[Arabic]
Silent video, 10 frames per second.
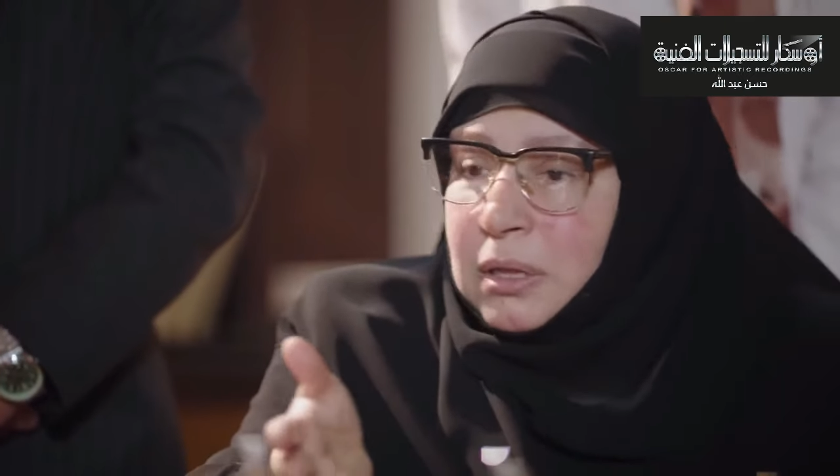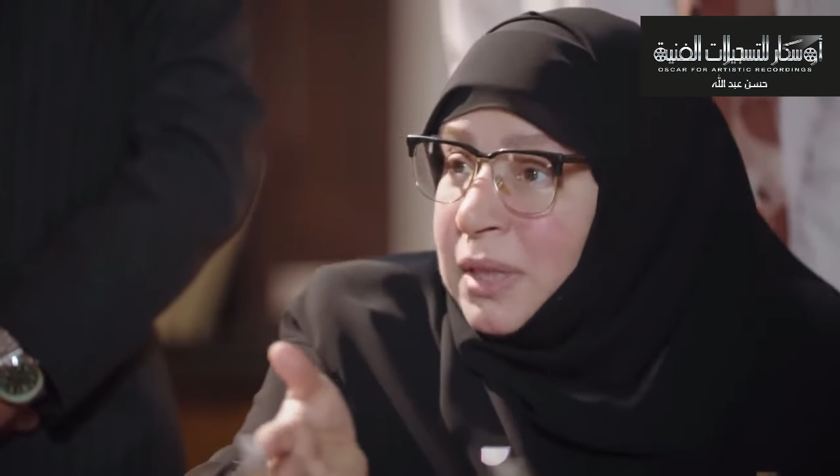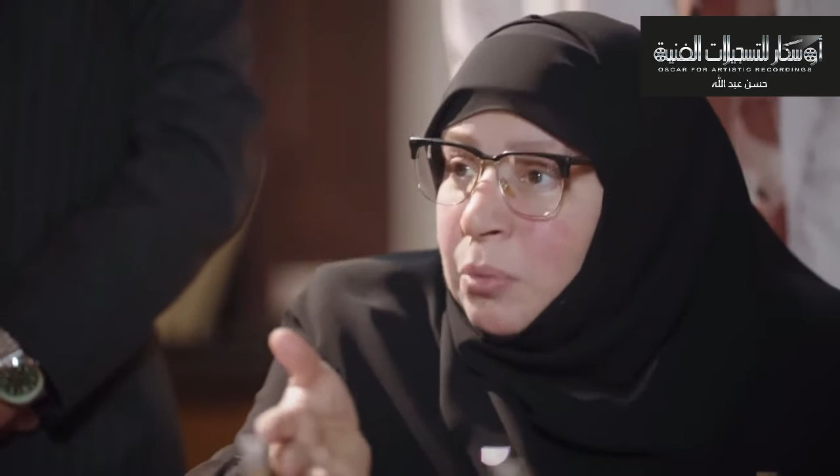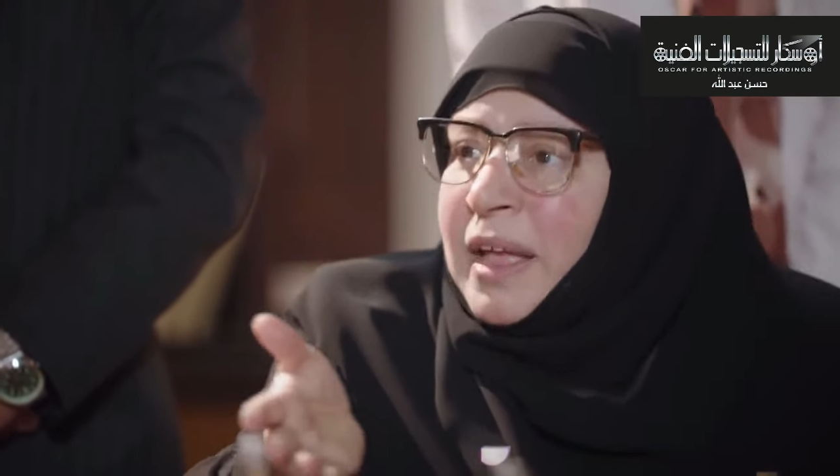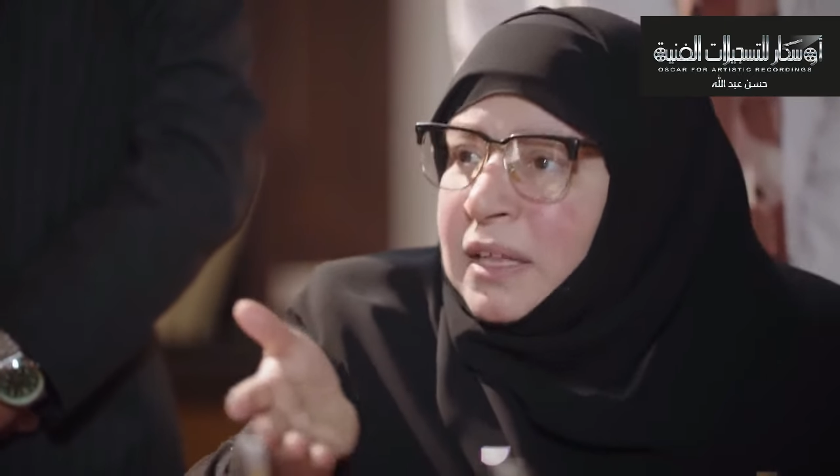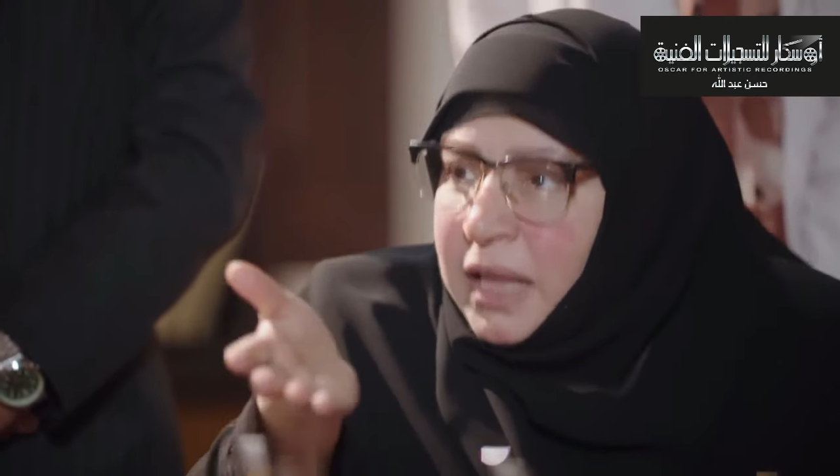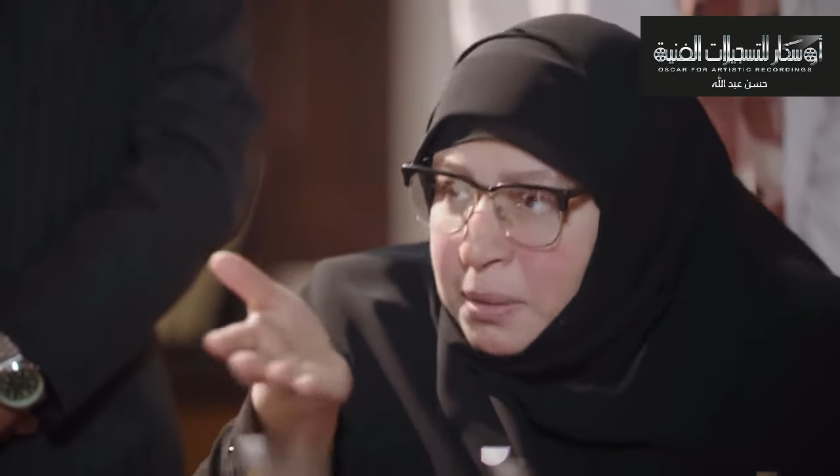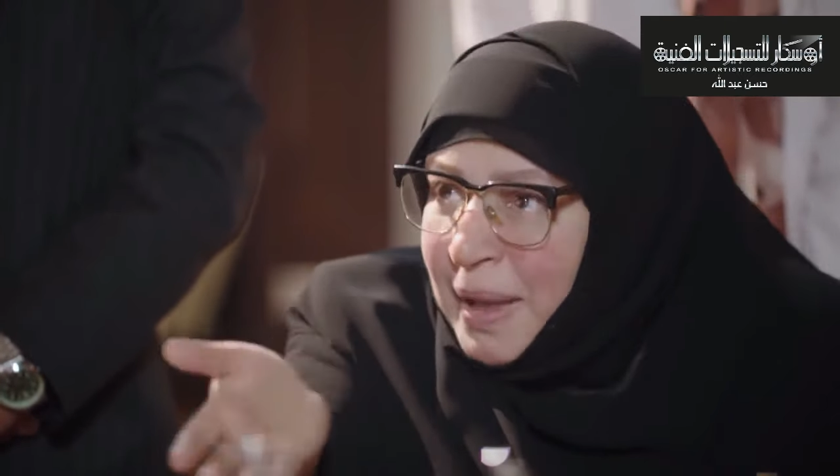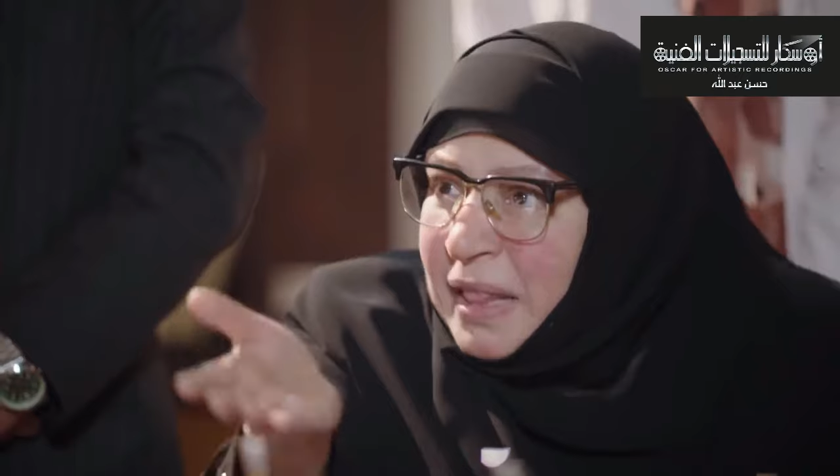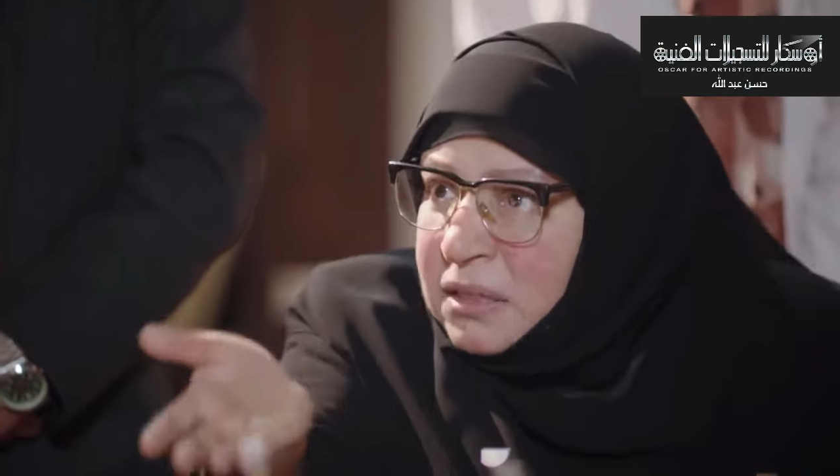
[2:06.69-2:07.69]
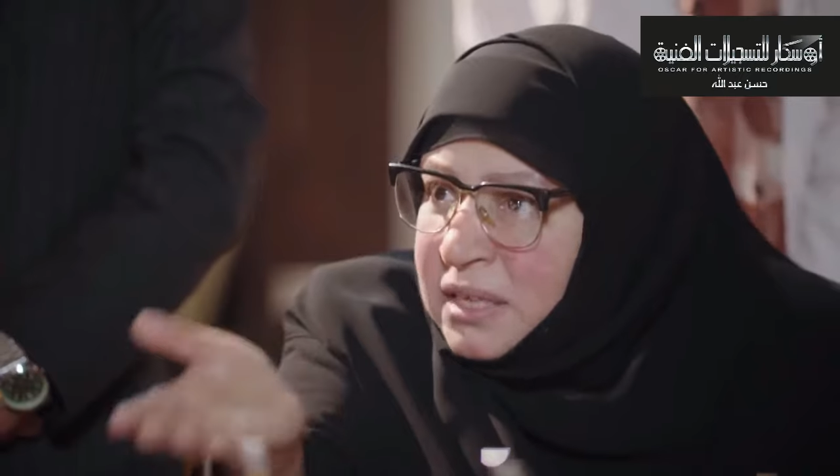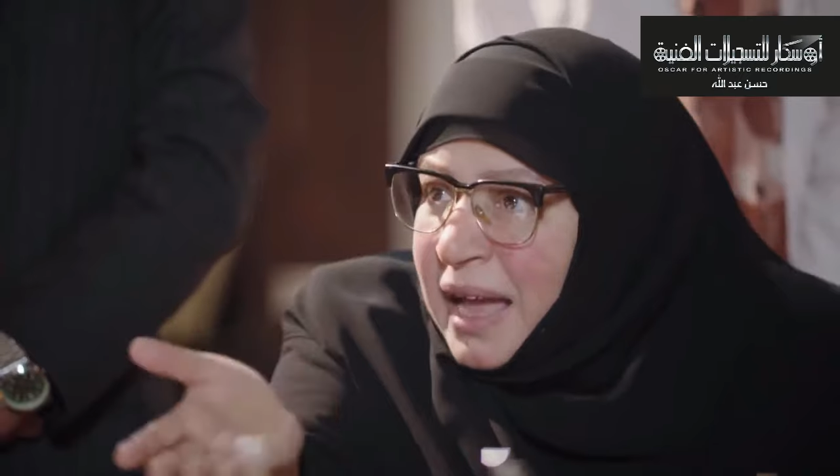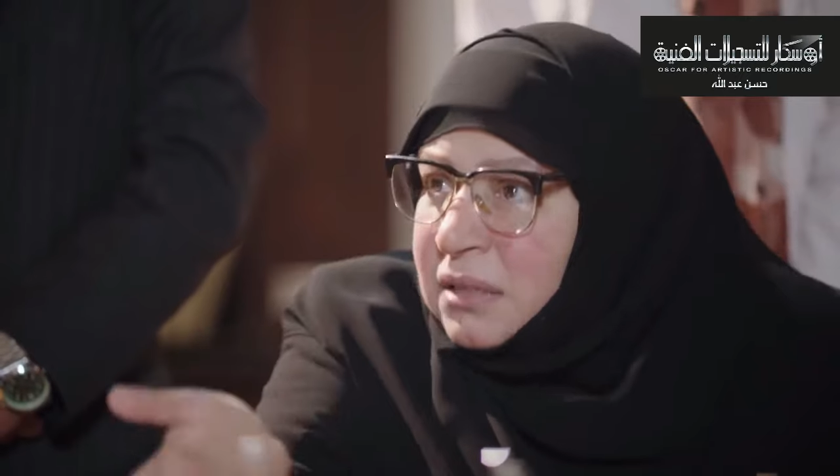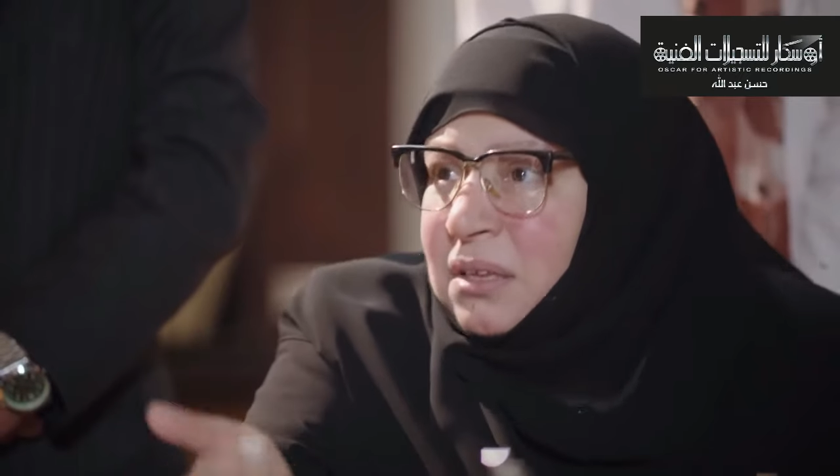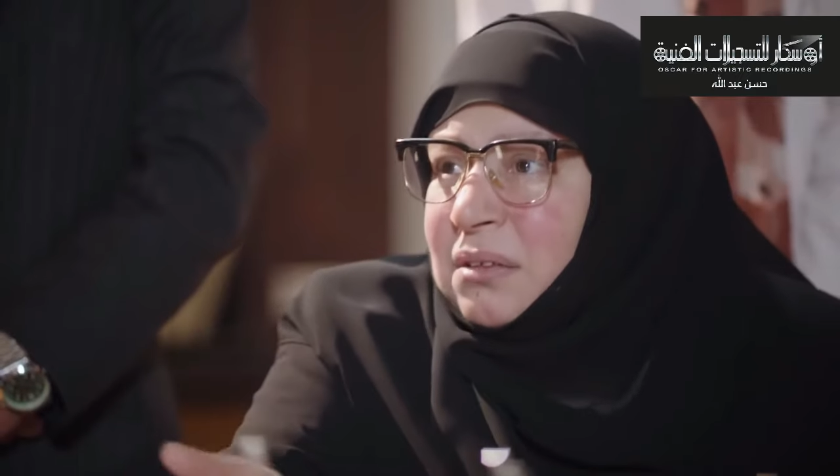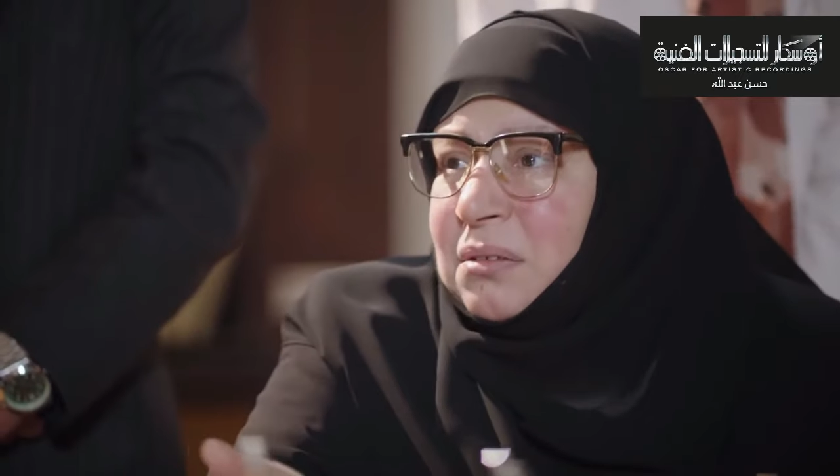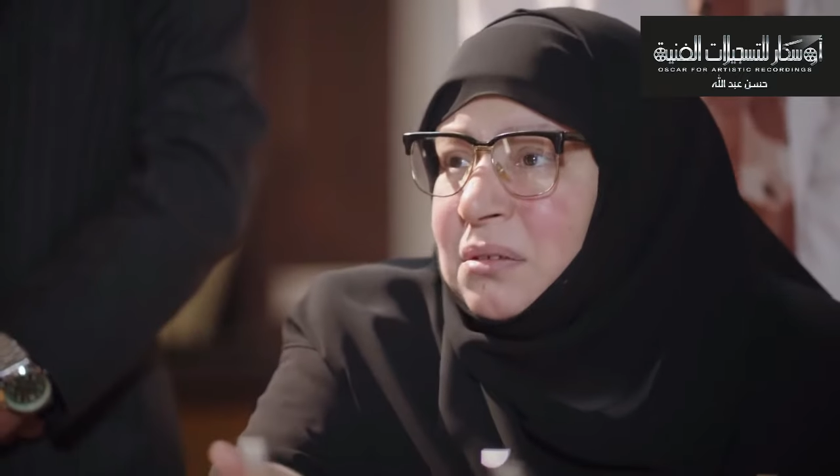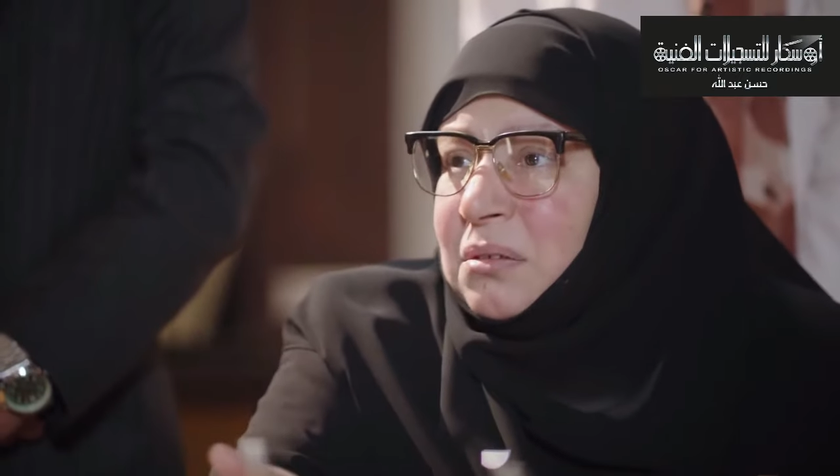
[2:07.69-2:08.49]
الدوله يعني البلد يعني